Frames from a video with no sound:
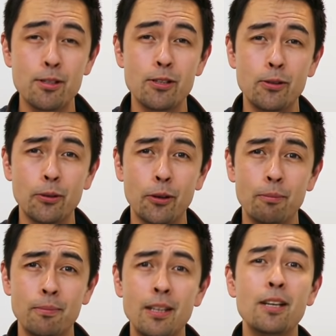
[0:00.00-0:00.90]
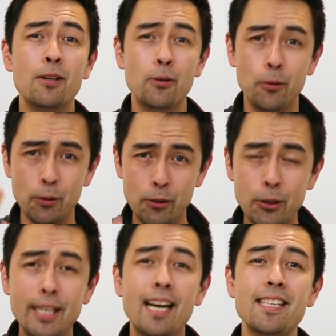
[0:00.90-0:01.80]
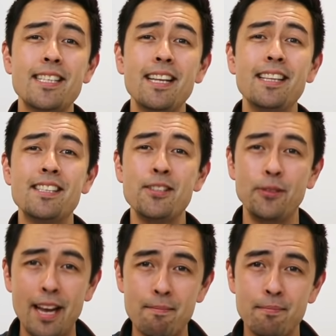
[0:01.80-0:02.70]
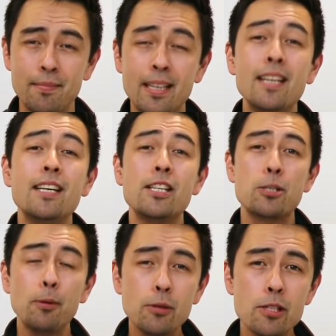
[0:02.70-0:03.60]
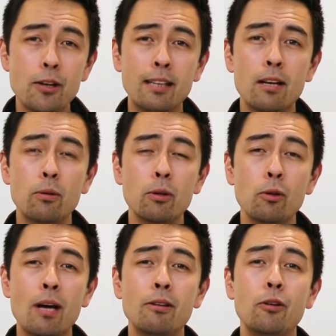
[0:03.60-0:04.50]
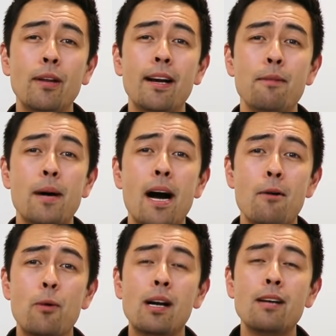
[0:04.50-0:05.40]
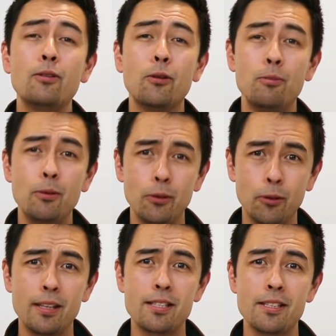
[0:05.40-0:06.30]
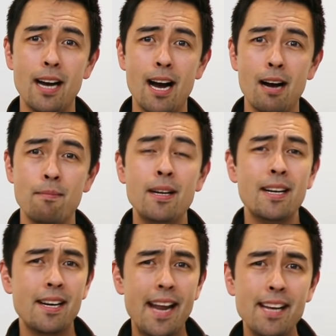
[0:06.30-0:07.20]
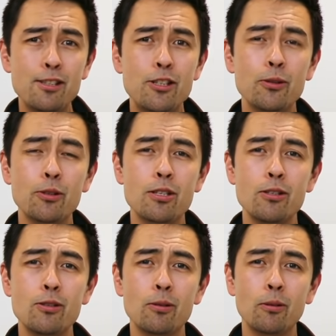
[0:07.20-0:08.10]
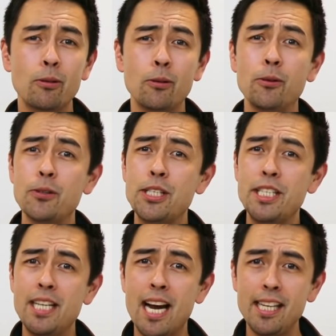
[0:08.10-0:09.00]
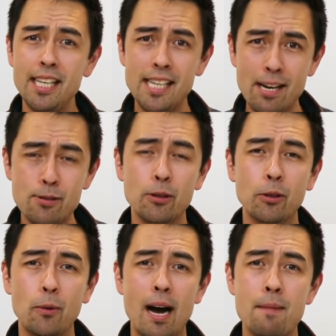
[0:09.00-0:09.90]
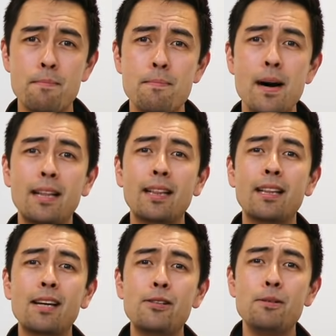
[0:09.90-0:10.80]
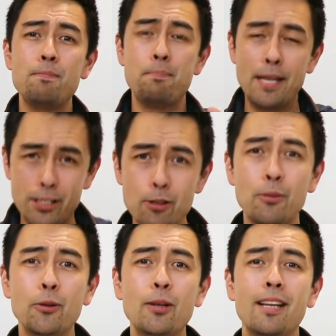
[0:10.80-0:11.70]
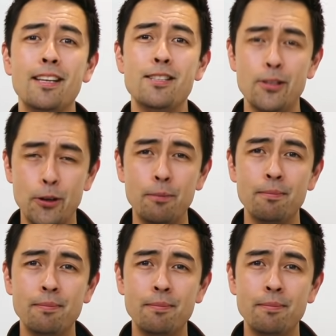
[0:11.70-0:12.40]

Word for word: することこの繰り返しなんですよねスポーツのやったことのある人であればわかると思うのですが練習をすることと試合に出ることは全く別のものなんですよ